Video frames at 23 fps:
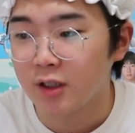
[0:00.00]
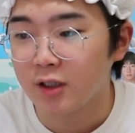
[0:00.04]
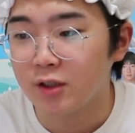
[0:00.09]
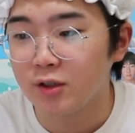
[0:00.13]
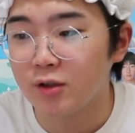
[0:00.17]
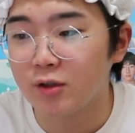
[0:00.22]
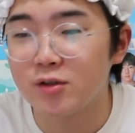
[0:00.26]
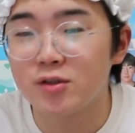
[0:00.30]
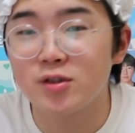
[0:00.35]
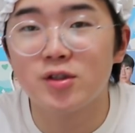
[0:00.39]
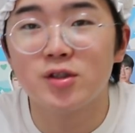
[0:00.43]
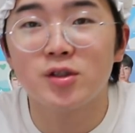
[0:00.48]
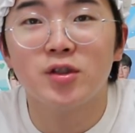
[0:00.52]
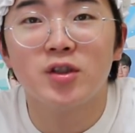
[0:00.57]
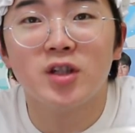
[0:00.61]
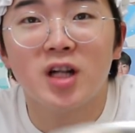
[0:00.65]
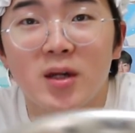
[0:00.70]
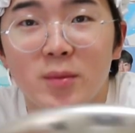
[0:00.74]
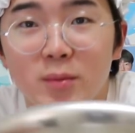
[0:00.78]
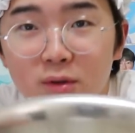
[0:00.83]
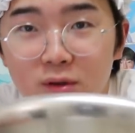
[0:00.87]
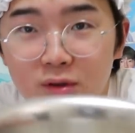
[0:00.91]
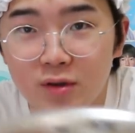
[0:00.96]

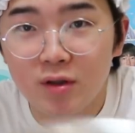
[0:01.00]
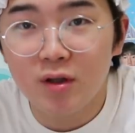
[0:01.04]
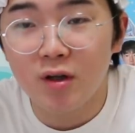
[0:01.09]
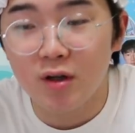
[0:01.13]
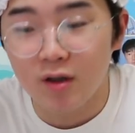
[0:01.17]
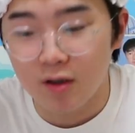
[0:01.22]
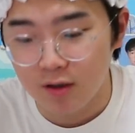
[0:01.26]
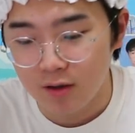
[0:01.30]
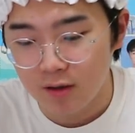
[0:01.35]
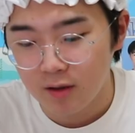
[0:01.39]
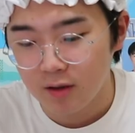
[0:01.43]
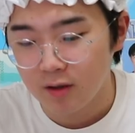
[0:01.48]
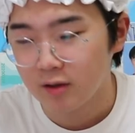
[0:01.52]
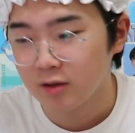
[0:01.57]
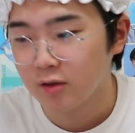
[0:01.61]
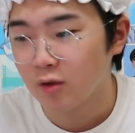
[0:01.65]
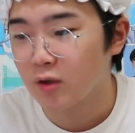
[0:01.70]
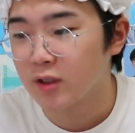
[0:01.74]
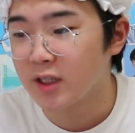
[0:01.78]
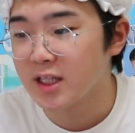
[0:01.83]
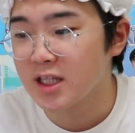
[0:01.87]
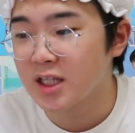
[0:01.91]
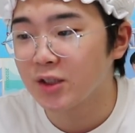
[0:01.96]
40g と
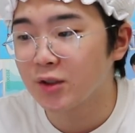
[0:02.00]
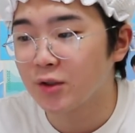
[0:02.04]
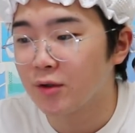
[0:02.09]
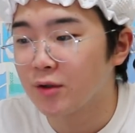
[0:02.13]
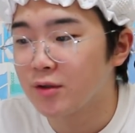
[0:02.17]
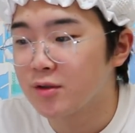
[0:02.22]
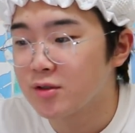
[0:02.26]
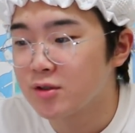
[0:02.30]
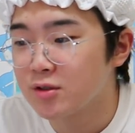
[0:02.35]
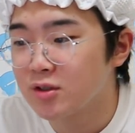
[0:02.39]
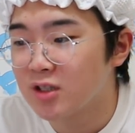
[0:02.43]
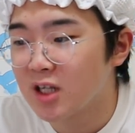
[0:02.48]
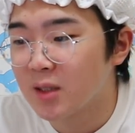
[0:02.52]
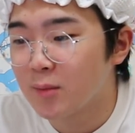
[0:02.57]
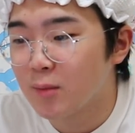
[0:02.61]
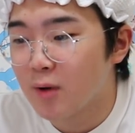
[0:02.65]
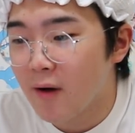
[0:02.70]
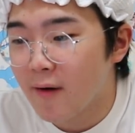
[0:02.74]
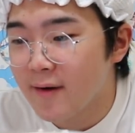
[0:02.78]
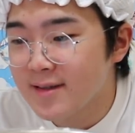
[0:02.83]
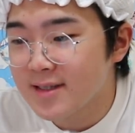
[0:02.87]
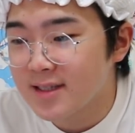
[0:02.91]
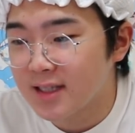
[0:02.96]
この砂糖 40g
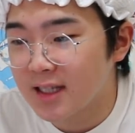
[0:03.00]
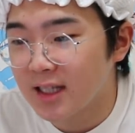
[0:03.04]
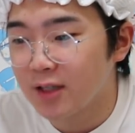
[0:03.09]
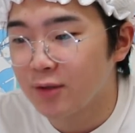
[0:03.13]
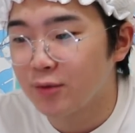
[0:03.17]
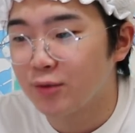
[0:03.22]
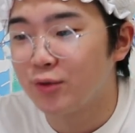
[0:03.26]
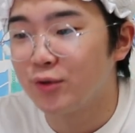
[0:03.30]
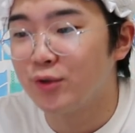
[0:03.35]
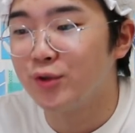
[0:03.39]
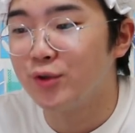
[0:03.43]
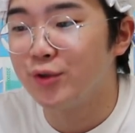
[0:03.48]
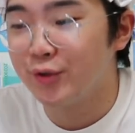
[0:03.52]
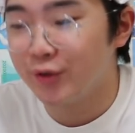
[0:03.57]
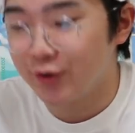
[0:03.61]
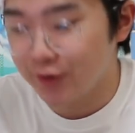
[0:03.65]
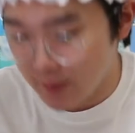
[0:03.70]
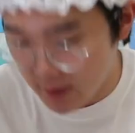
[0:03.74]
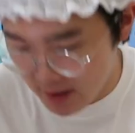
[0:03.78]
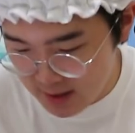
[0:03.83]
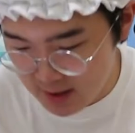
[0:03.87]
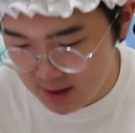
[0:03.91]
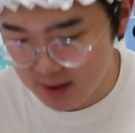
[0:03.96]
合わせて振る
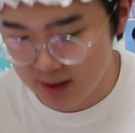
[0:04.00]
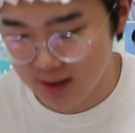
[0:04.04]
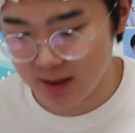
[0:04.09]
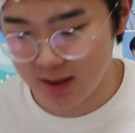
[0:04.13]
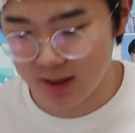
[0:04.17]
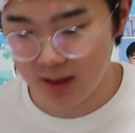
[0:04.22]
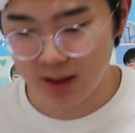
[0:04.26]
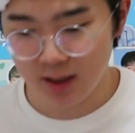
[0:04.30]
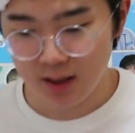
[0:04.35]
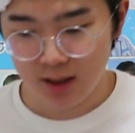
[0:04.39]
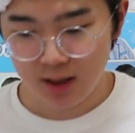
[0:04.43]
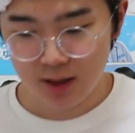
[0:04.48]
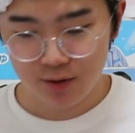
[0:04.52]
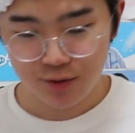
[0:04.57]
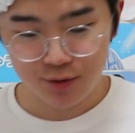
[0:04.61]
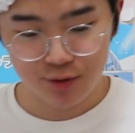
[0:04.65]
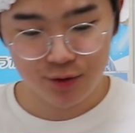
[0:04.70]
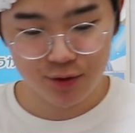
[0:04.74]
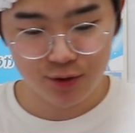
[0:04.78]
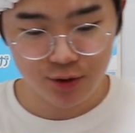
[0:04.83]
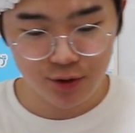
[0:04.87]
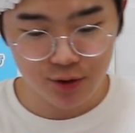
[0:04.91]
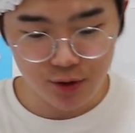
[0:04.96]
ます振
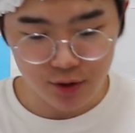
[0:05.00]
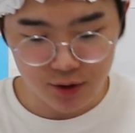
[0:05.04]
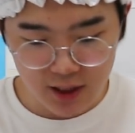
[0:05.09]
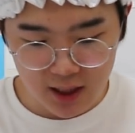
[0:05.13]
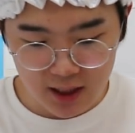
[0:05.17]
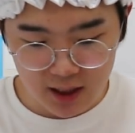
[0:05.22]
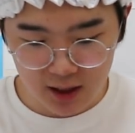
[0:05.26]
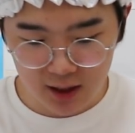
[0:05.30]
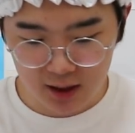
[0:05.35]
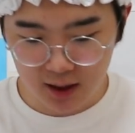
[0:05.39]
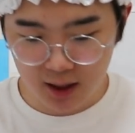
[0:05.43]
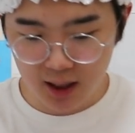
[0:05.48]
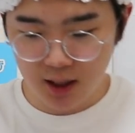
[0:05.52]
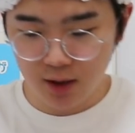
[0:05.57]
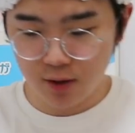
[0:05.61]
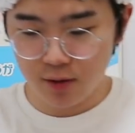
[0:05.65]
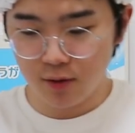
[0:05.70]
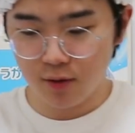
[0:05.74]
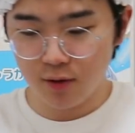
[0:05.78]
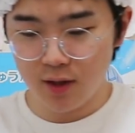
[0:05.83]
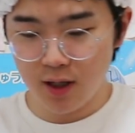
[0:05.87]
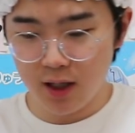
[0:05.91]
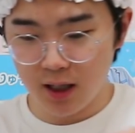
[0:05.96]
るうので一回
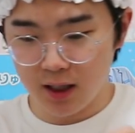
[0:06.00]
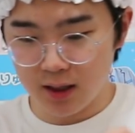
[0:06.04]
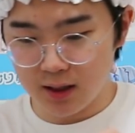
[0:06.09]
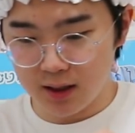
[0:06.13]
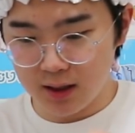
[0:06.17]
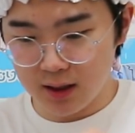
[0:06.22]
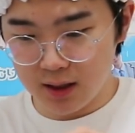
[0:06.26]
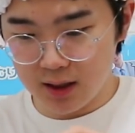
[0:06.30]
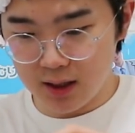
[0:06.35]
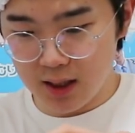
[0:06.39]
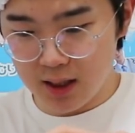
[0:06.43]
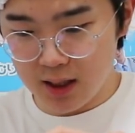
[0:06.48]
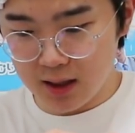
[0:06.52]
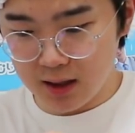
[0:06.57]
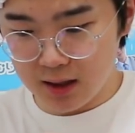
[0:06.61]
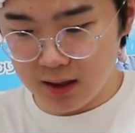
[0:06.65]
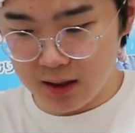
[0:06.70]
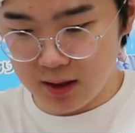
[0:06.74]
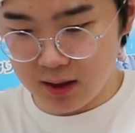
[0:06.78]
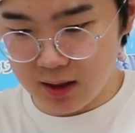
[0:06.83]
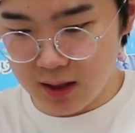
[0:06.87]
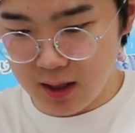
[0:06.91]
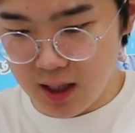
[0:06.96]
こう中に入れ
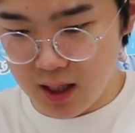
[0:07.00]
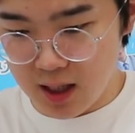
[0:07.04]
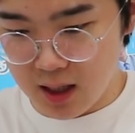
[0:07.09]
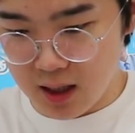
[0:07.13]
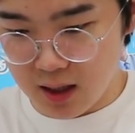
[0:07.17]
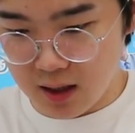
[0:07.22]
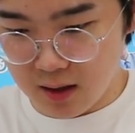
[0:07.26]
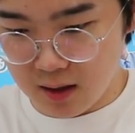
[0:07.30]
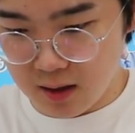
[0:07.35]
て